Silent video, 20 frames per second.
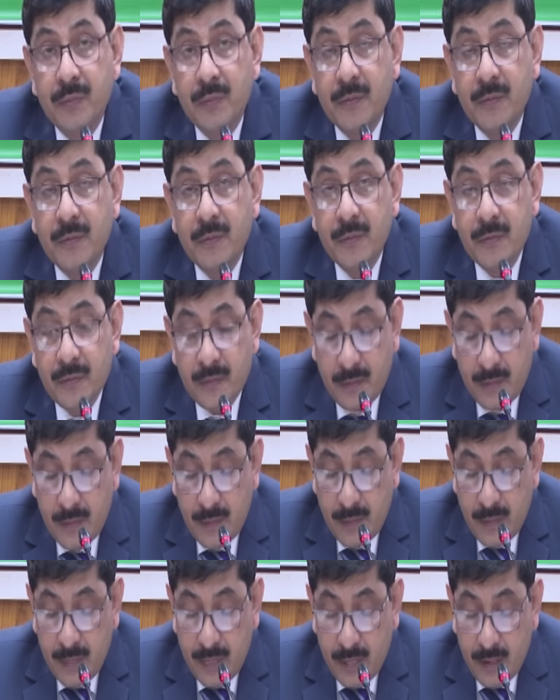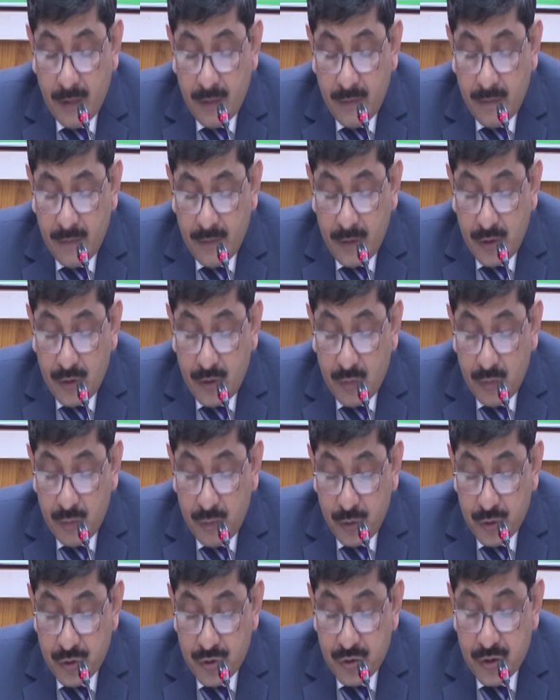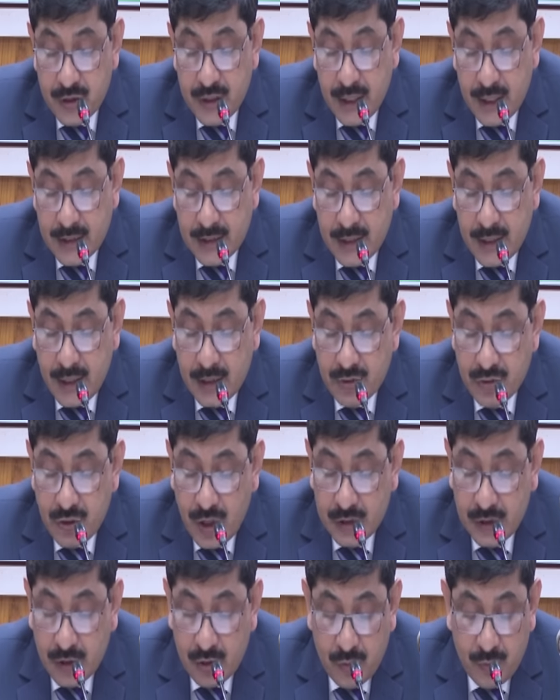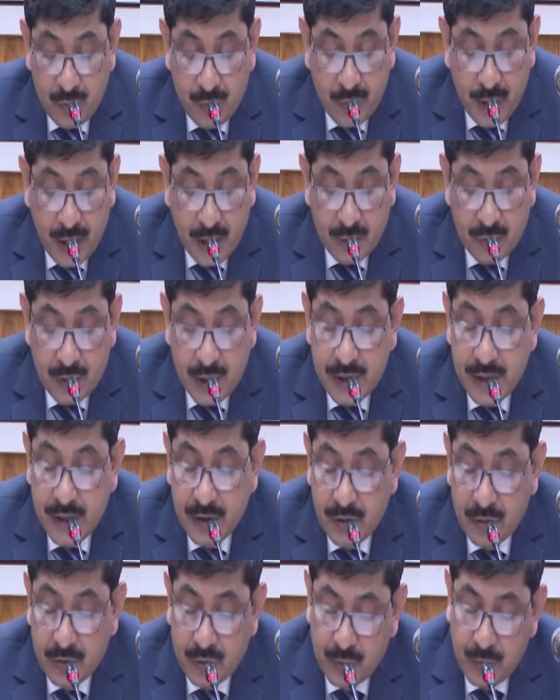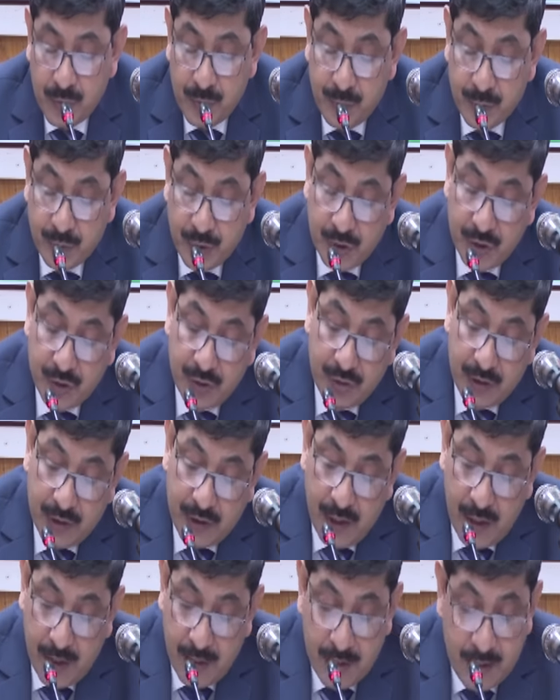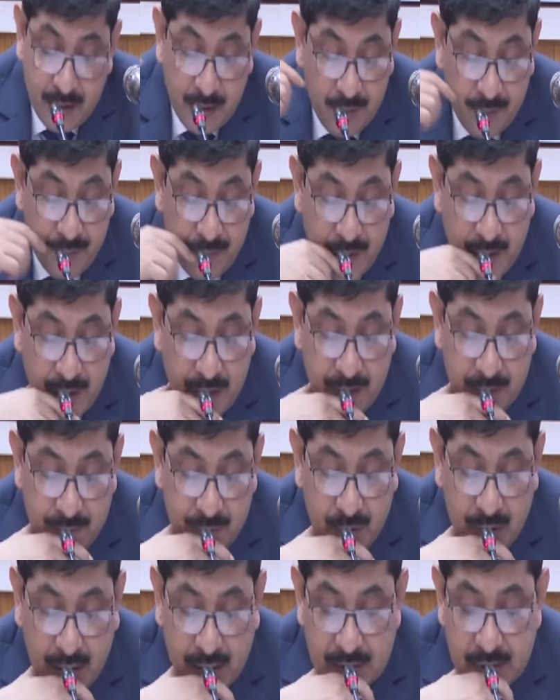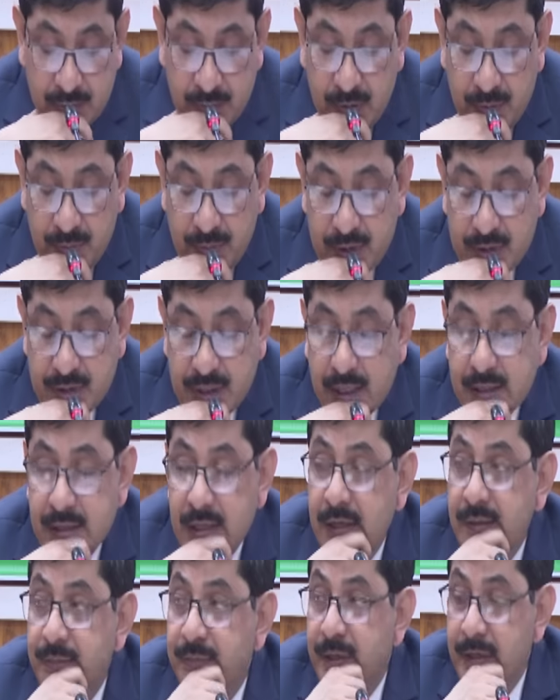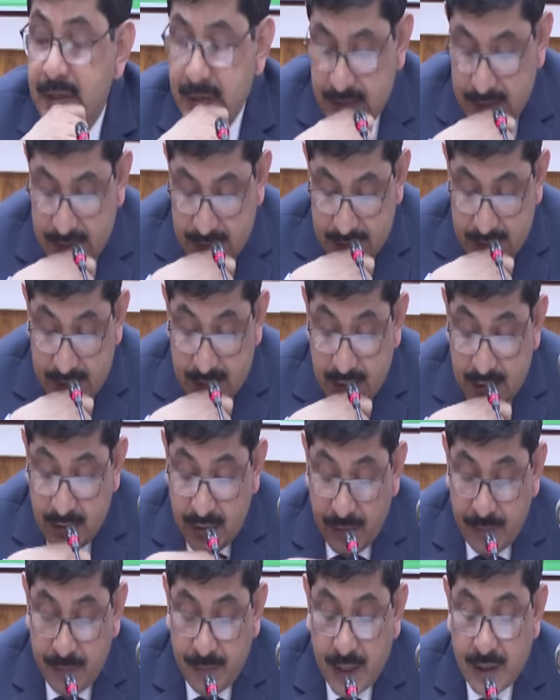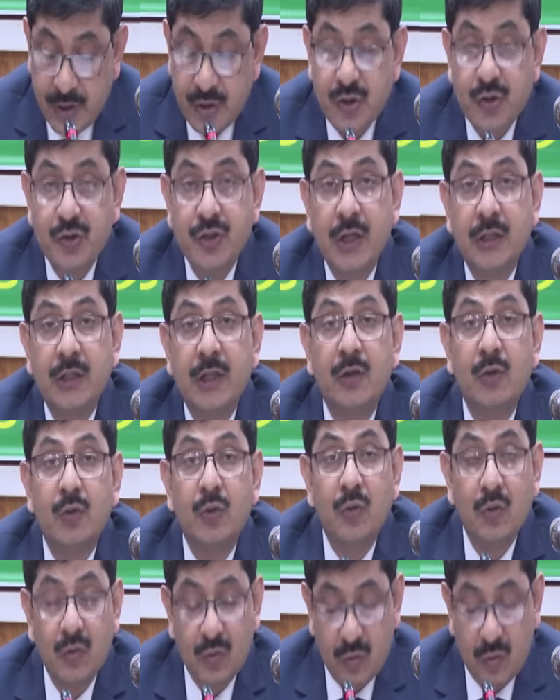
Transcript: হ্যাঁ, পঁয়ষট্টি হাজার আটশো আটানব্বই আর ওনার নিকটতম প্রতিদ্বন্দ্বী পেয়ে হাজি মোহাম্মদ শাহজাহান পেয়েছেন বাইশশো সাতান্ন